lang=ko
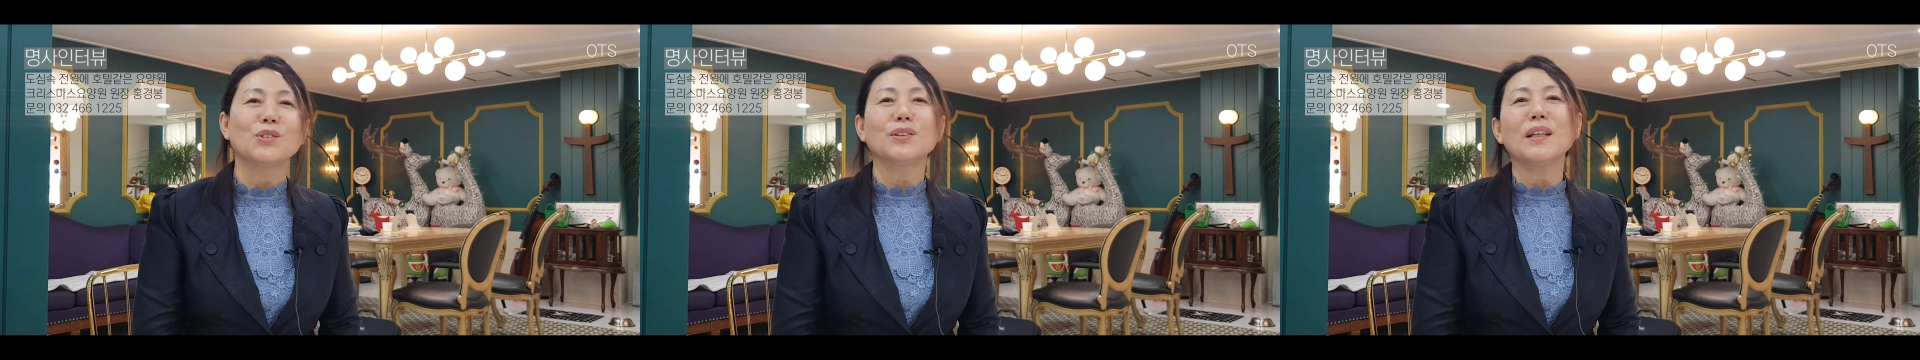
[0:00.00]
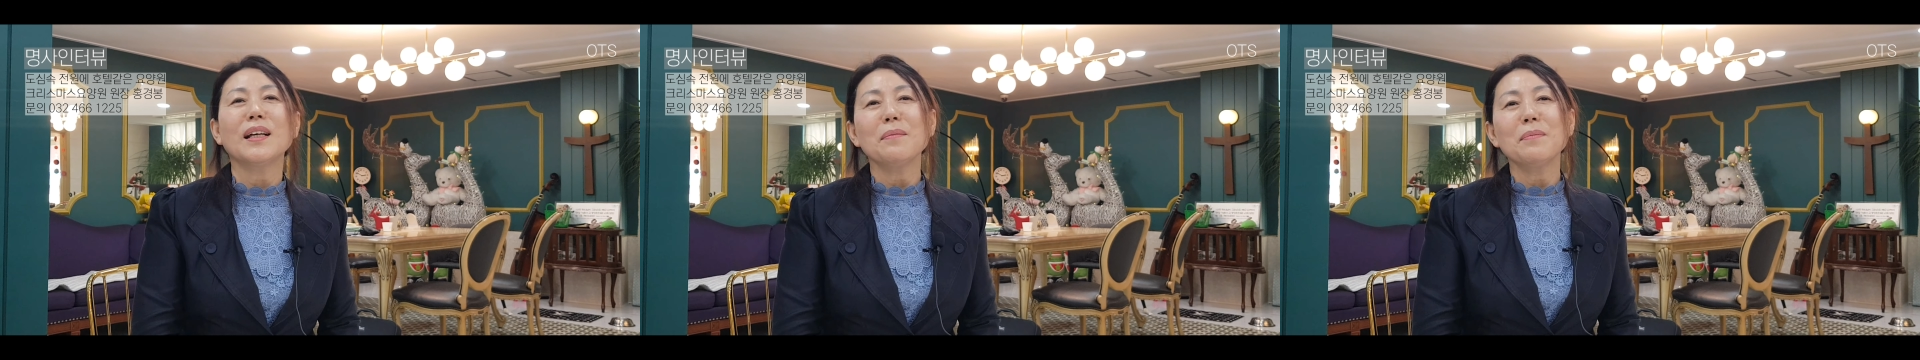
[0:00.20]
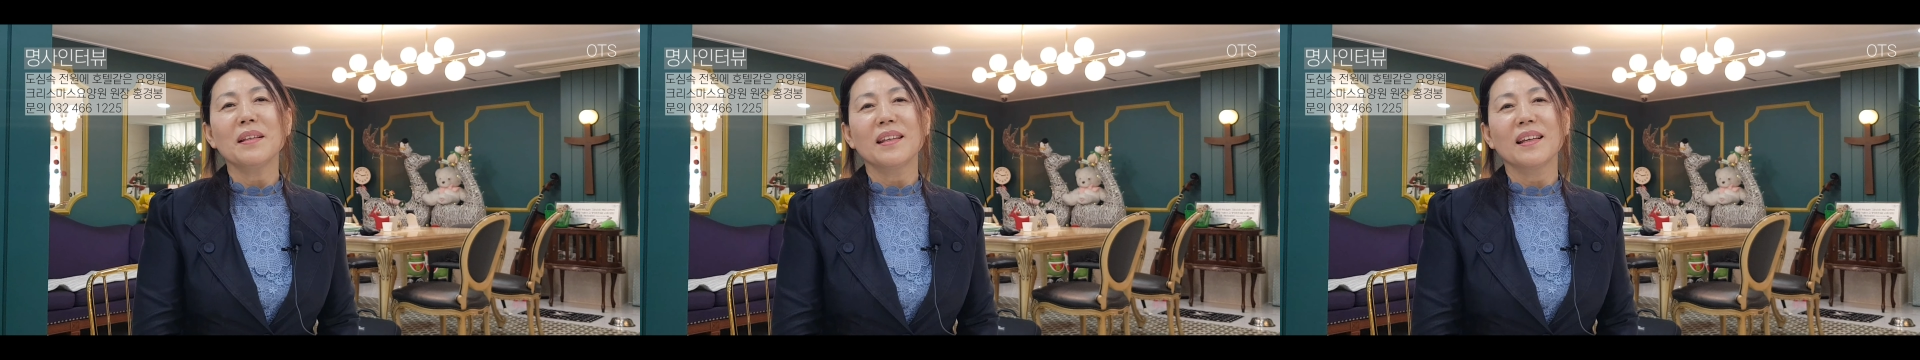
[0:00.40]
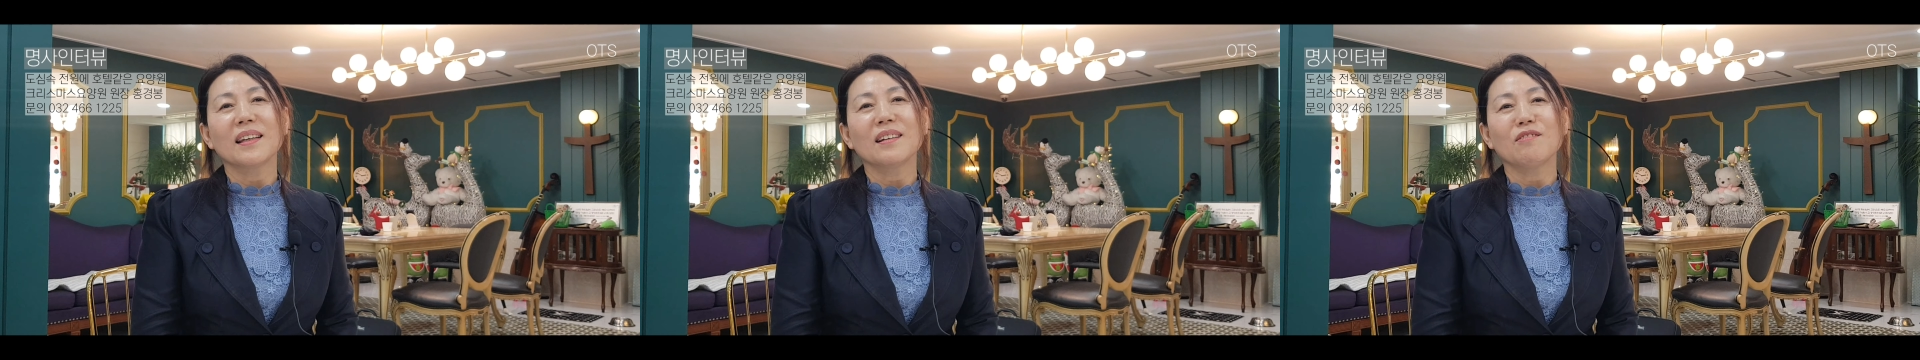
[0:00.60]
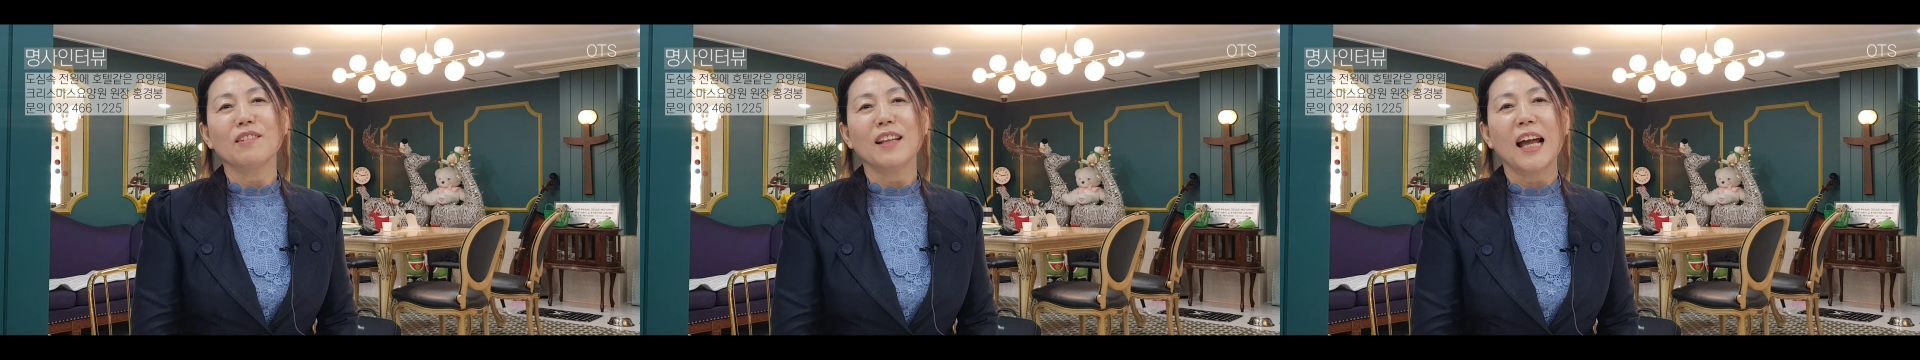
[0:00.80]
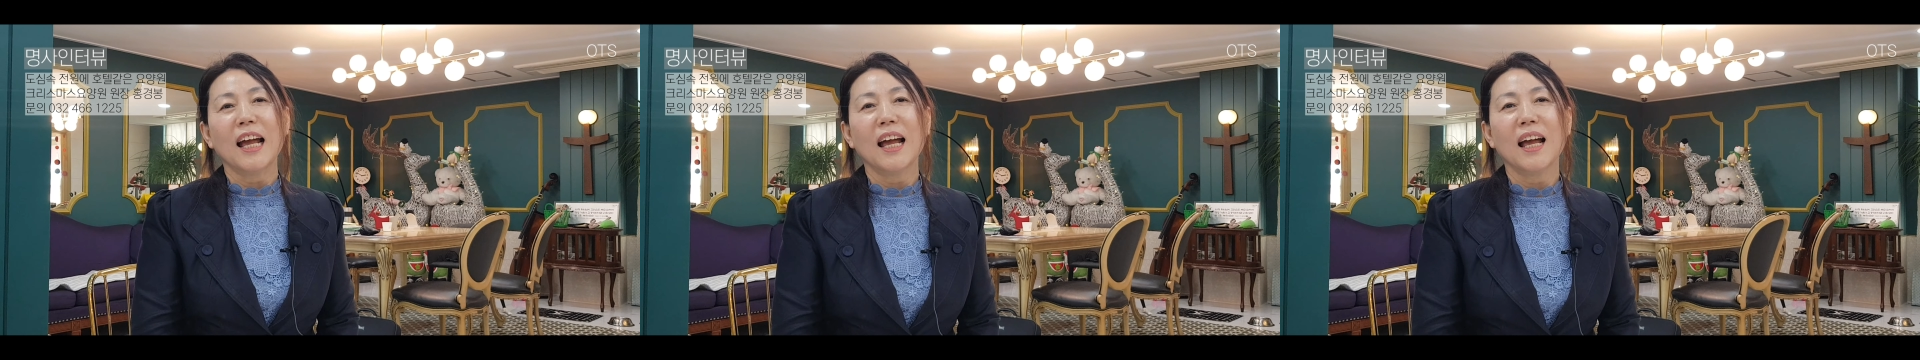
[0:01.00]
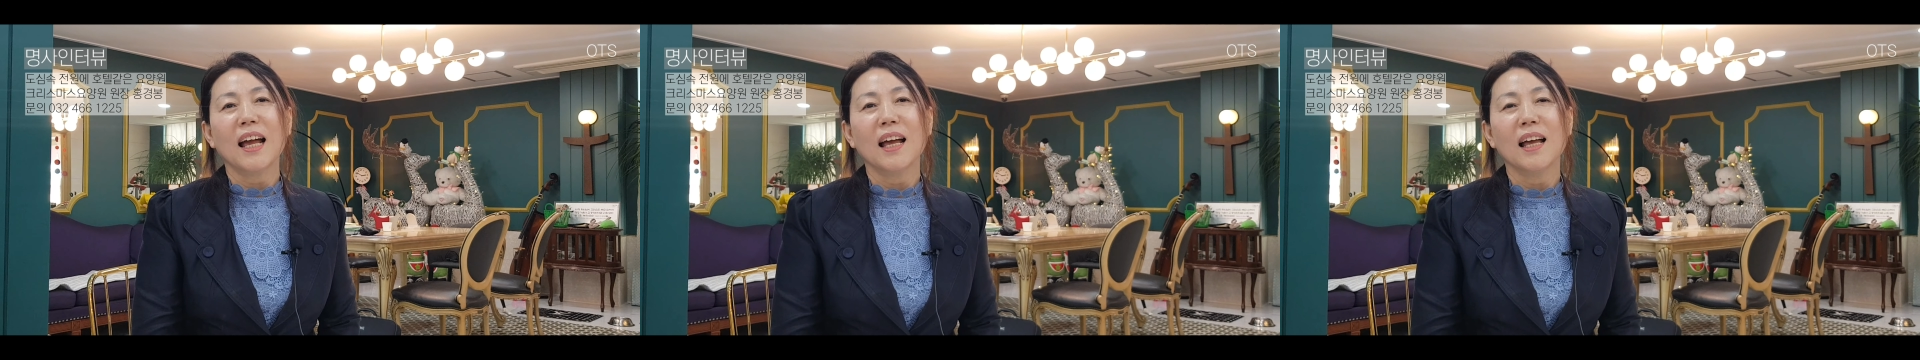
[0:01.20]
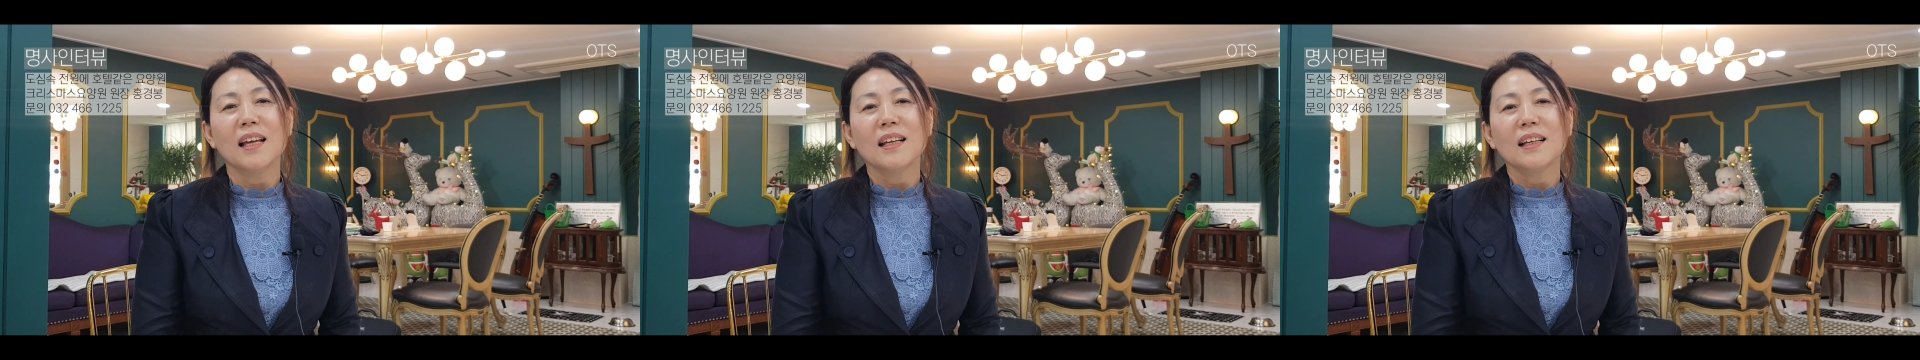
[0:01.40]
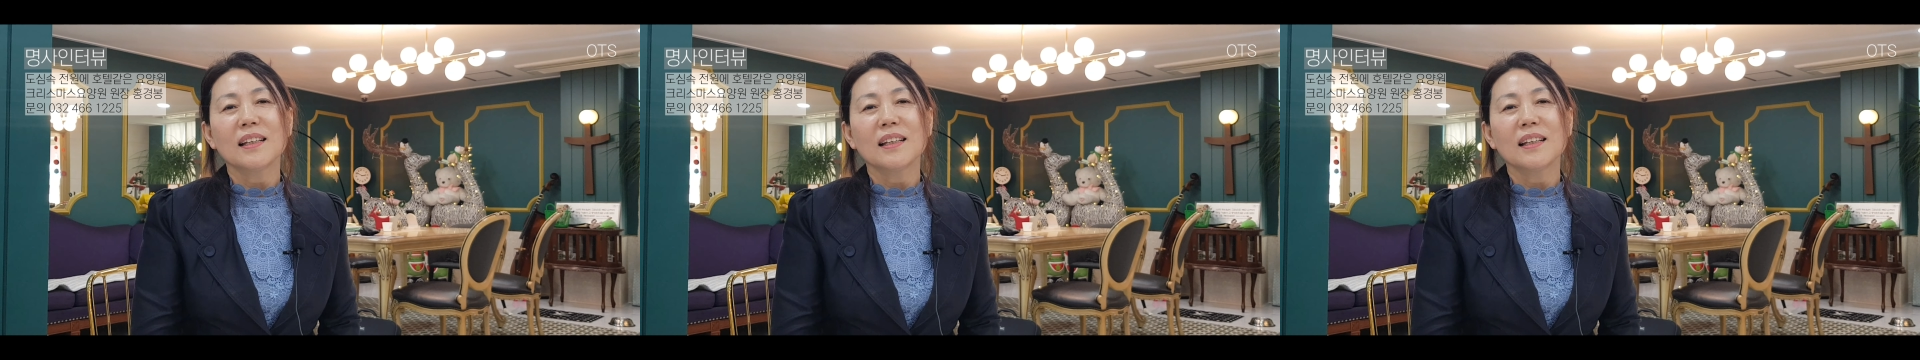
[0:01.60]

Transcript: 구사하면 되겠구나.